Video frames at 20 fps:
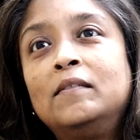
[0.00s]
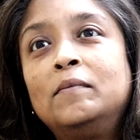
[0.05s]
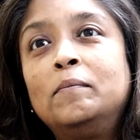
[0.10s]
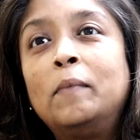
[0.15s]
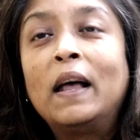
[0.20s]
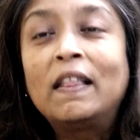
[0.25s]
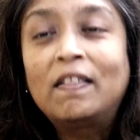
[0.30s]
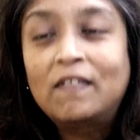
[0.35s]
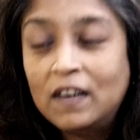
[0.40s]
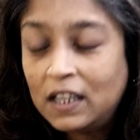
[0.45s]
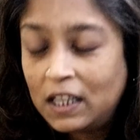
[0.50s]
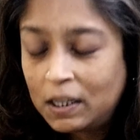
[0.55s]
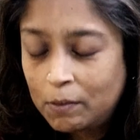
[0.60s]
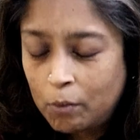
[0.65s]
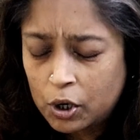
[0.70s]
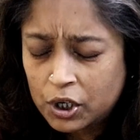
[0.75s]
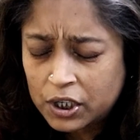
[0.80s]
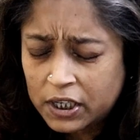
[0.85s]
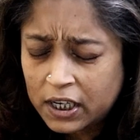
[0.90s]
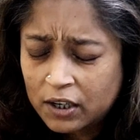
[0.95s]

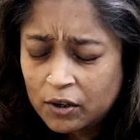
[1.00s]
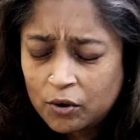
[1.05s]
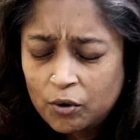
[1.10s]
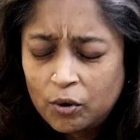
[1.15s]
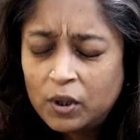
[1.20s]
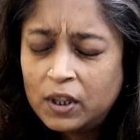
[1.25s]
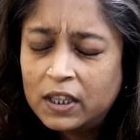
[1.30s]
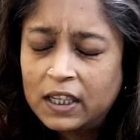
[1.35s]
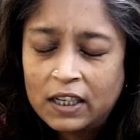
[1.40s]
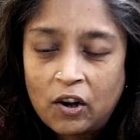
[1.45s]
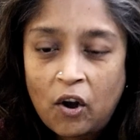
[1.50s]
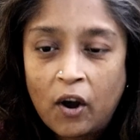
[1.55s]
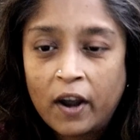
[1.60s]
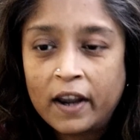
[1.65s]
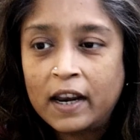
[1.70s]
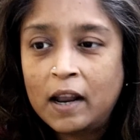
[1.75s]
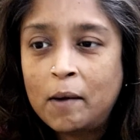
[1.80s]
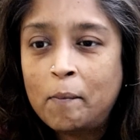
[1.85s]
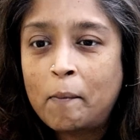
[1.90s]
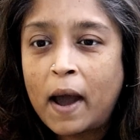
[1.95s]
মাতৃদিবসের কোনো দিন
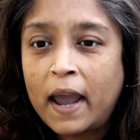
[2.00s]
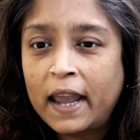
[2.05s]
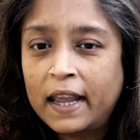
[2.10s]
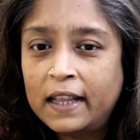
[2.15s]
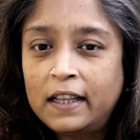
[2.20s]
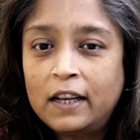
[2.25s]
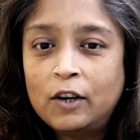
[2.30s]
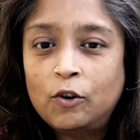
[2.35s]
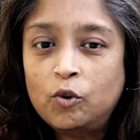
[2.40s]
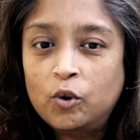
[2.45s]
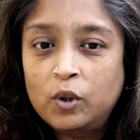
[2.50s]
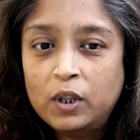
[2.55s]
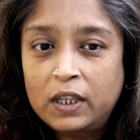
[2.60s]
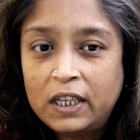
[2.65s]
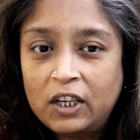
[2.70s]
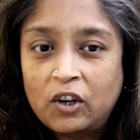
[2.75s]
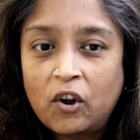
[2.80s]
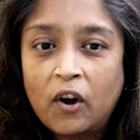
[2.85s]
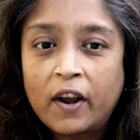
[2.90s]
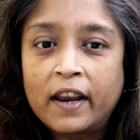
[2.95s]
হয় না মায়েদের কোনো
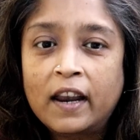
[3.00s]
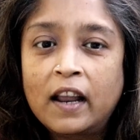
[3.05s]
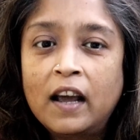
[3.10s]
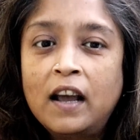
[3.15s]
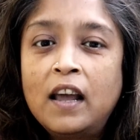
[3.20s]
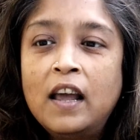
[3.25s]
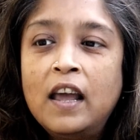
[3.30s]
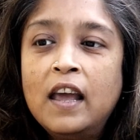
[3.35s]
দিন হয় না